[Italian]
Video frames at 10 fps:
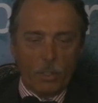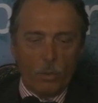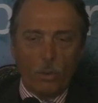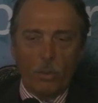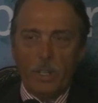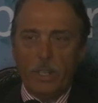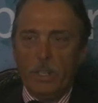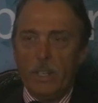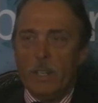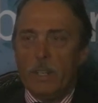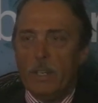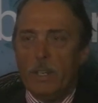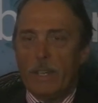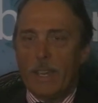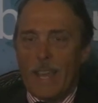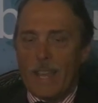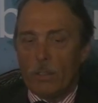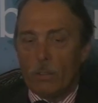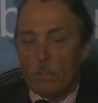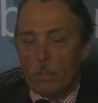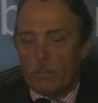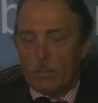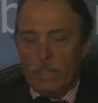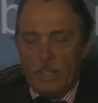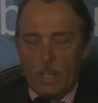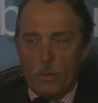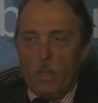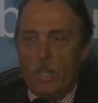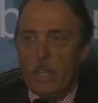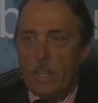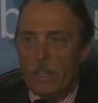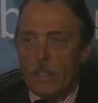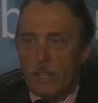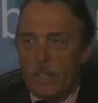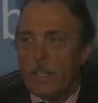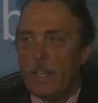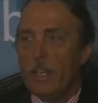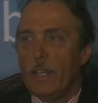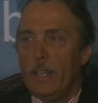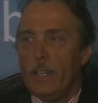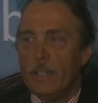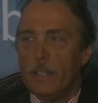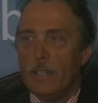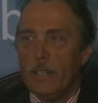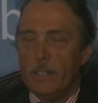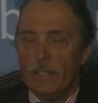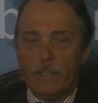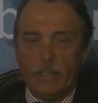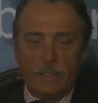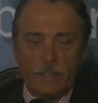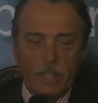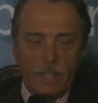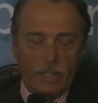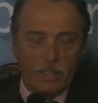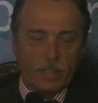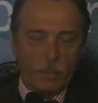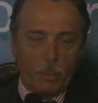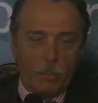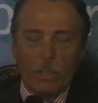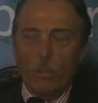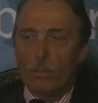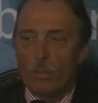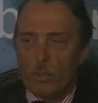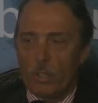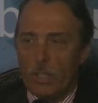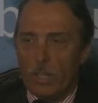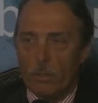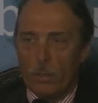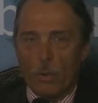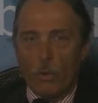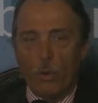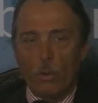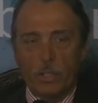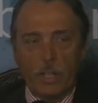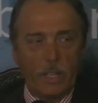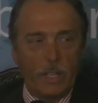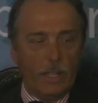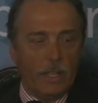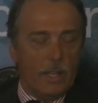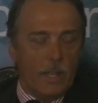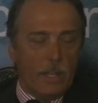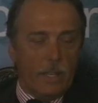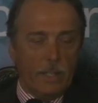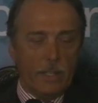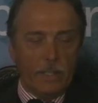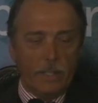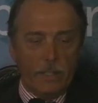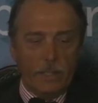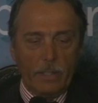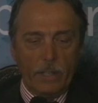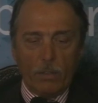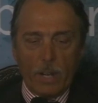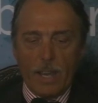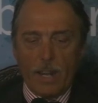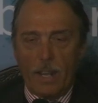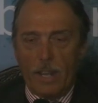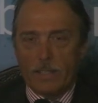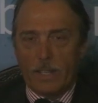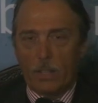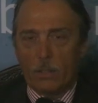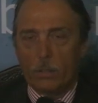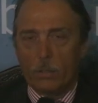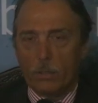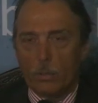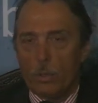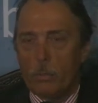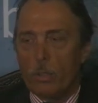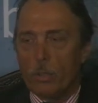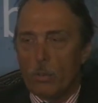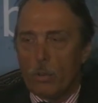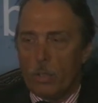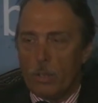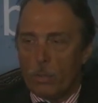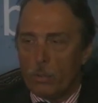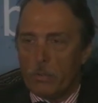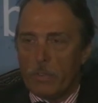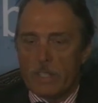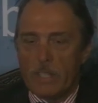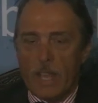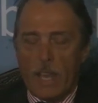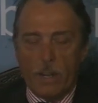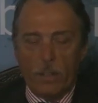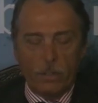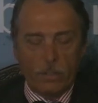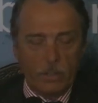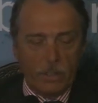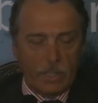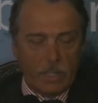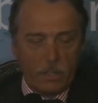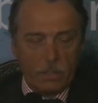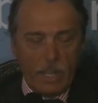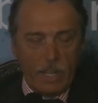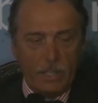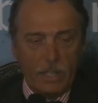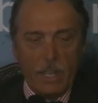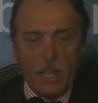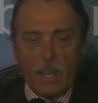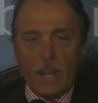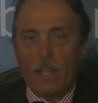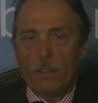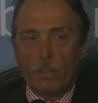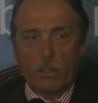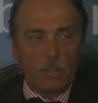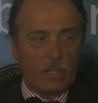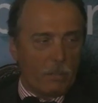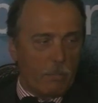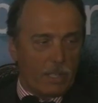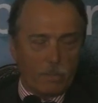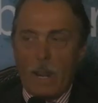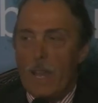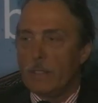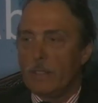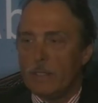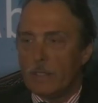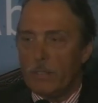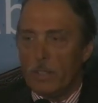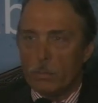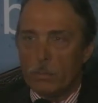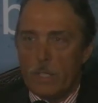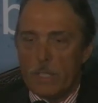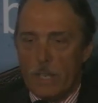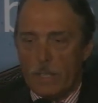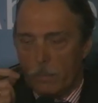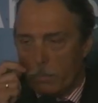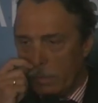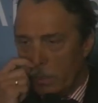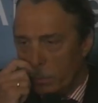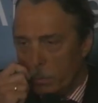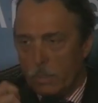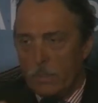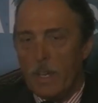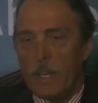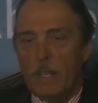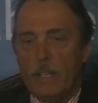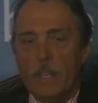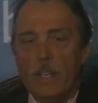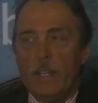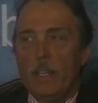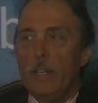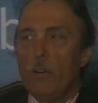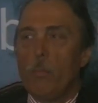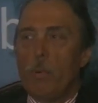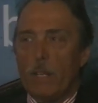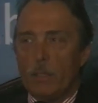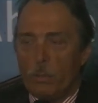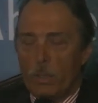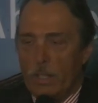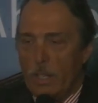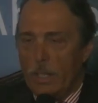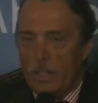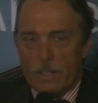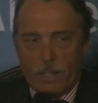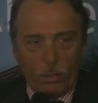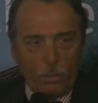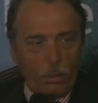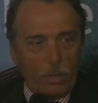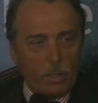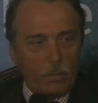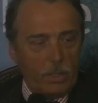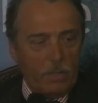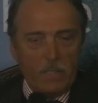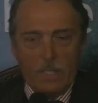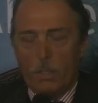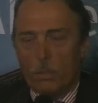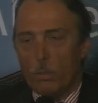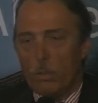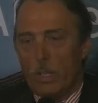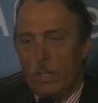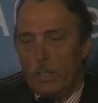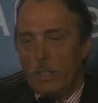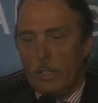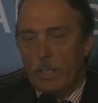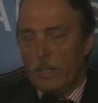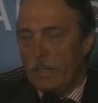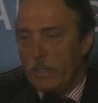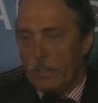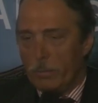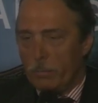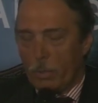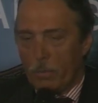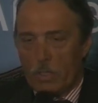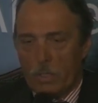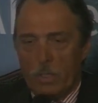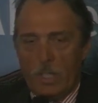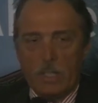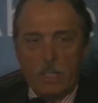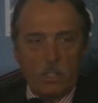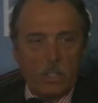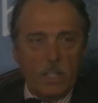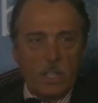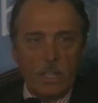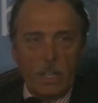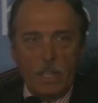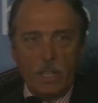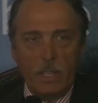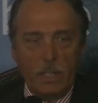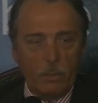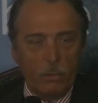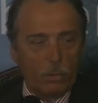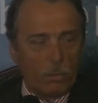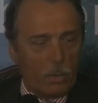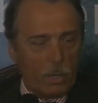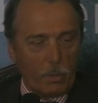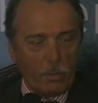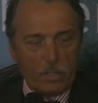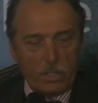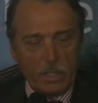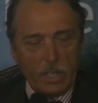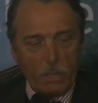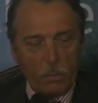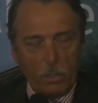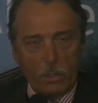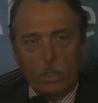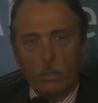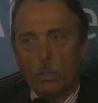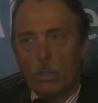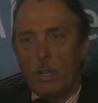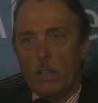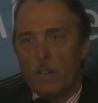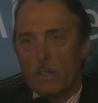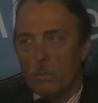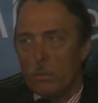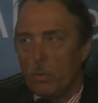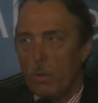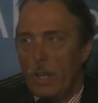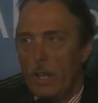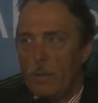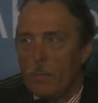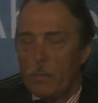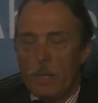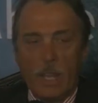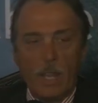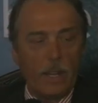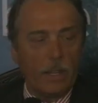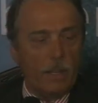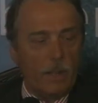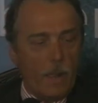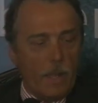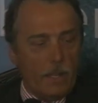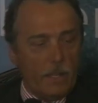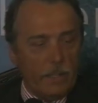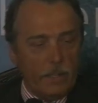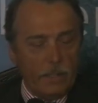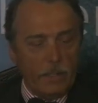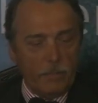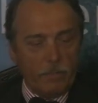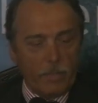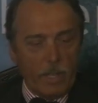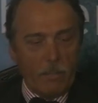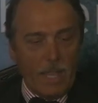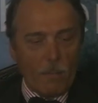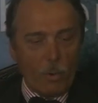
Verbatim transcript: con, eh, creando linee guida, criteri eh, e diciamo, metodologie di lavoro, oltre che eh, lavorare a stretto gomito con il mondo universitario internazionale, creando le cosiddette best practice che vengono utilizzate un po' da tutti i vari eh, operatori del, del, settore, quindi investitori, eh, professionisti, ingegneri e tutte un po' le professionalità che ruotano attorno alle infrastrutture e all'immobiliare. Eh, abbiamo